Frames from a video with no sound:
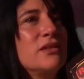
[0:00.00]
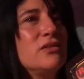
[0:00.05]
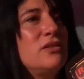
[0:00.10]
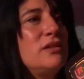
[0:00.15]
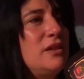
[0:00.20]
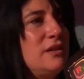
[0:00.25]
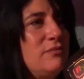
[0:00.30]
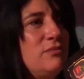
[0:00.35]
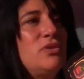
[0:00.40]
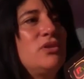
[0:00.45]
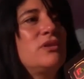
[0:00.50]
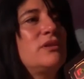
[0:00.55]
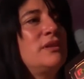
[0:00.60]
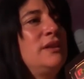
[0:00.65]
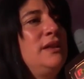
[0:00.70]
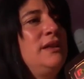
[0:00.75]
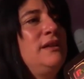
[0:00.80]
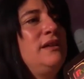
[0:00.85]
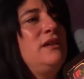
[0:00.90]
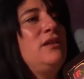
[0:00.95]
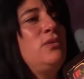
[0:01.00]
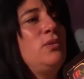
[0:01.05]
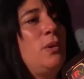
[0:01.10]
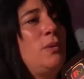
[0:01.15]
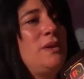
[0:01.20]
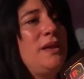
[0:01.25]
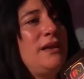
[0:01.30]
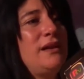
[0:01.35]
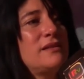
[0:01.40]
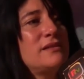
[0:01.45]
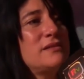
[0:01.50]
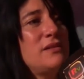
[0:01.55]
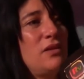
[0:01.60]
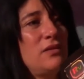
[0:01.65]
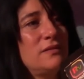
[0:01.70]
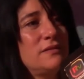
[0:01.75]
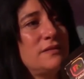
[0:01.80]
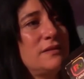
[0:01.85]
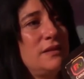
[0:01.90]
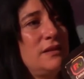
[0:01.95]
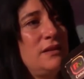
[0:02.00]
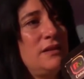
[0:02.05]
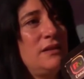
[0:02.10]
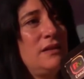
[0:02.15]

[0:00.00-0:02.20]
con amor, es tu obligación.